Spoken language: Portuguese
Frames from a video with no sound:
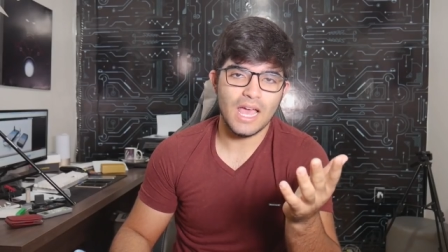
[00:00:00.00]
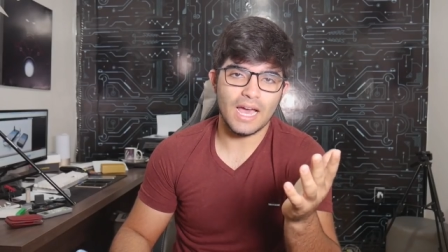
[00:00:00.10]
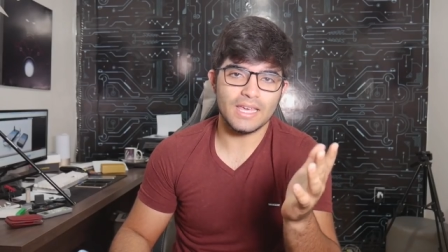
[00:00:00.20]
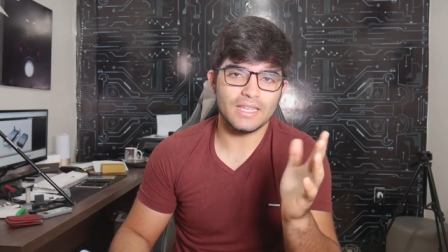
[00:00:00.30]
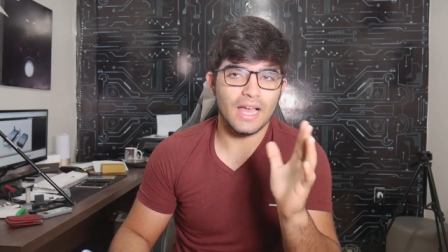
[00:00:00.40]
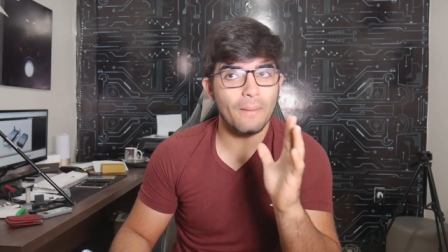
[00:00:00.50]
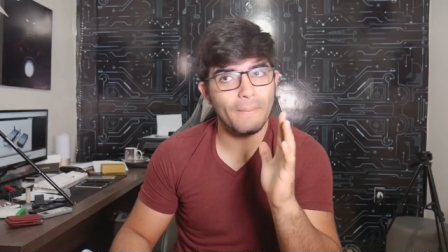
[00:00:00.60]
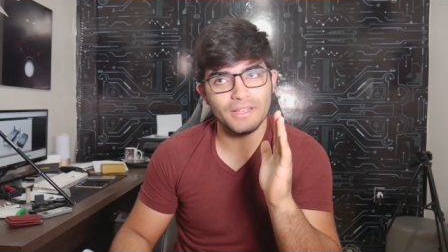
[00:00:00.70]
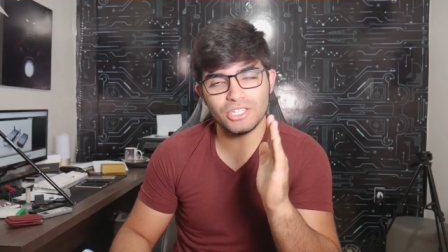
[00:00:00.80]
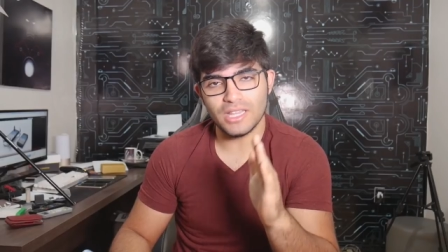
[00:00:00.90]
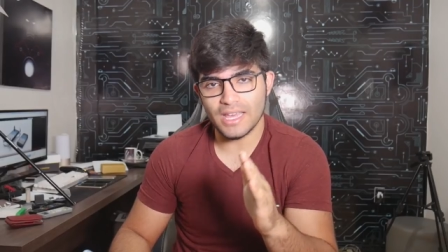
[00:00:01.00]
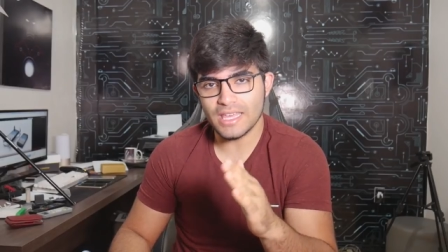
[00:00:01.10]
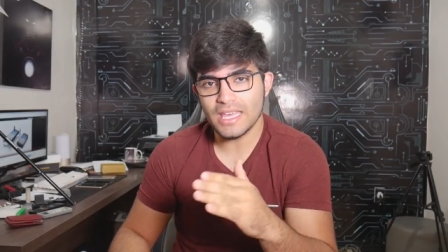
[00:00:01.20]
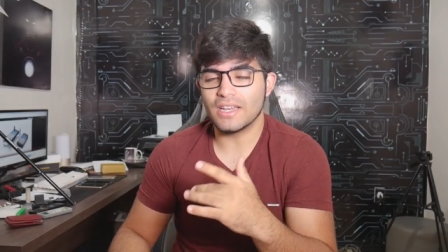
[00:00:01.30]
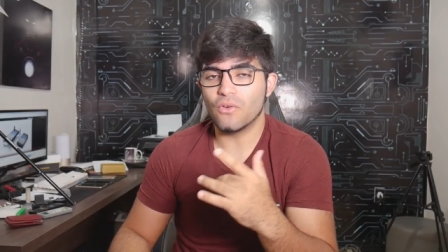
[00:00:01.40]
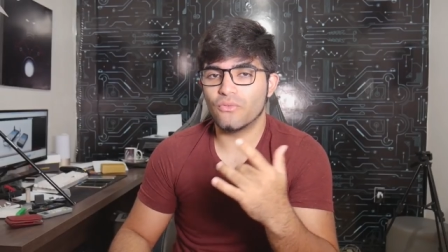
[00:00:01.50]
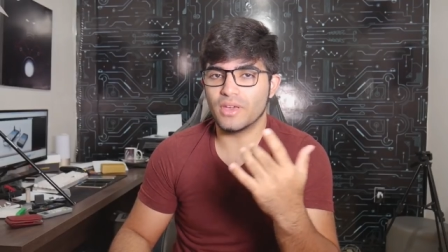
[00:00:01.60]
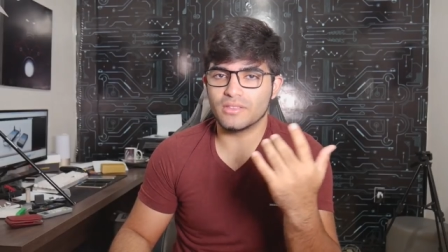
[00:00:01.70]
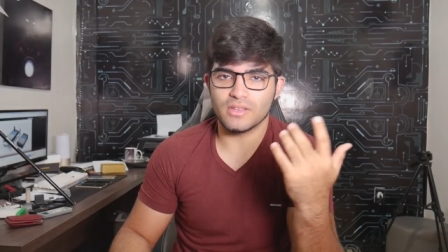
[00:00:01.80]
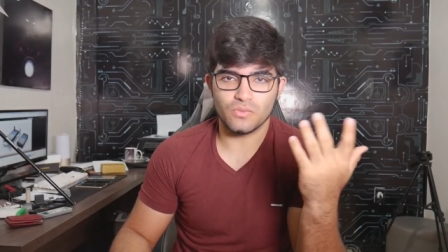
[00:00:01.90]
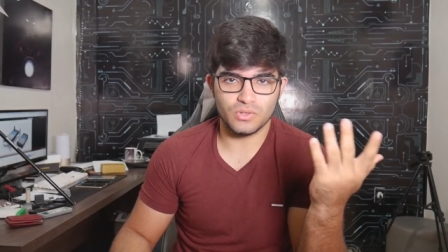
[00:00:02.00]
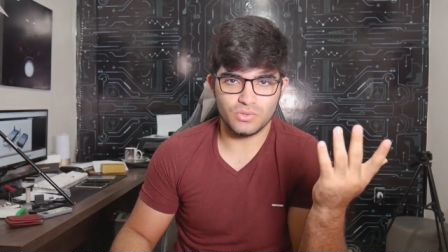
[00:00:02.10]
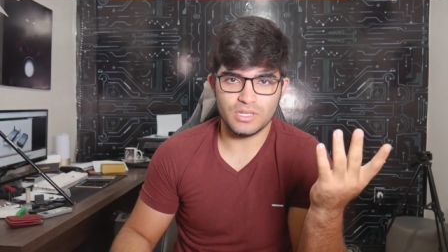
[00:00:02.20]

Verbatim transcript: Aí, a partir daí, serão feitas algumas